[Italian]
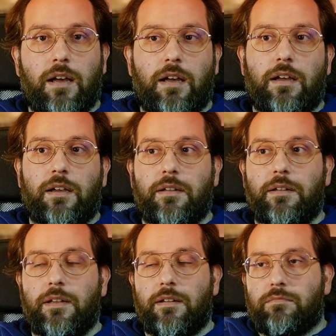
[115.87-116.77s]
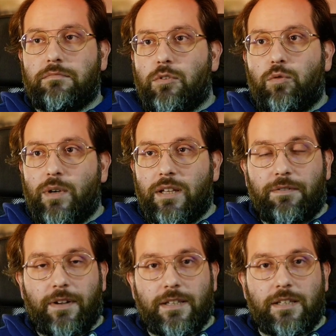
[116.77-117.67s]
Eh, una
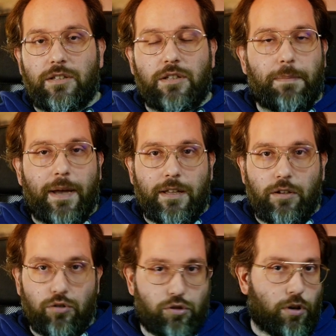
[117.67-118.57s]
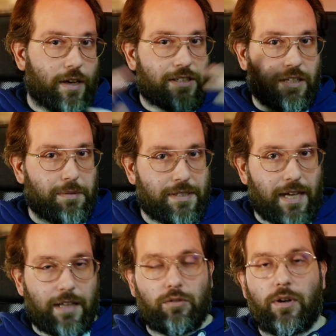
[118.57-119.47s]
differenza di stipendio, sto
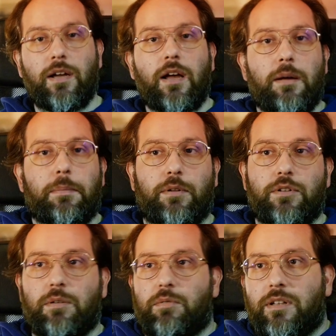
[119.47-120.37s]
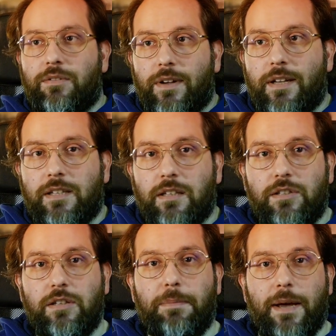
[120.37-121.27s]
estremizzando, eh, però diciamo una differenza
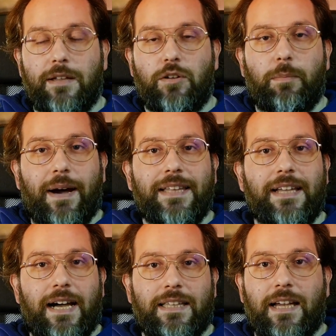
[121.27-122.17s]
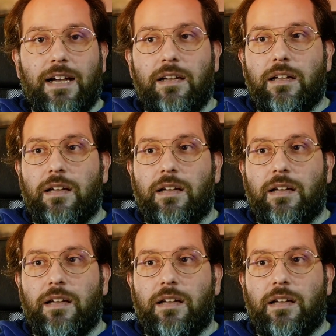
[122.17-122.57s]
di stipendio, ma è data